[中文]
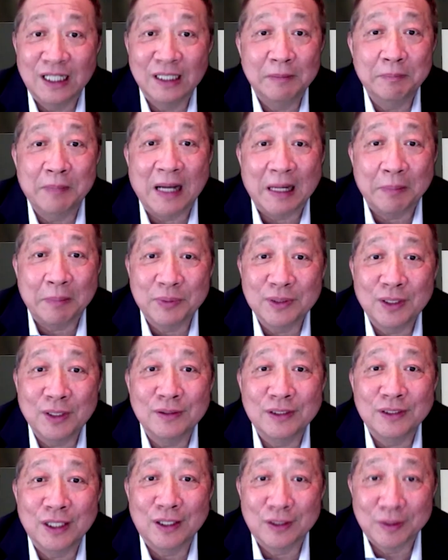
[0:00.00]
你可能
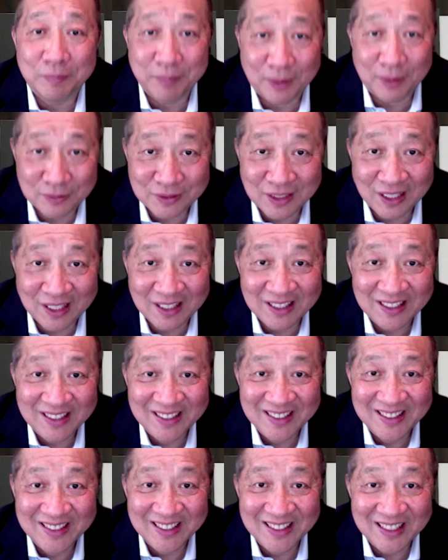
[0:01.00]
买不到你要的保
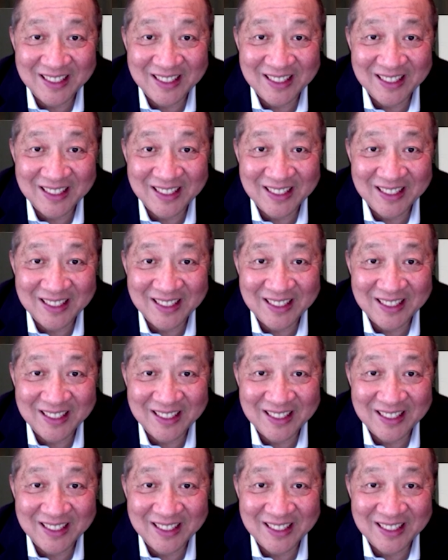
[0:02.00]
障，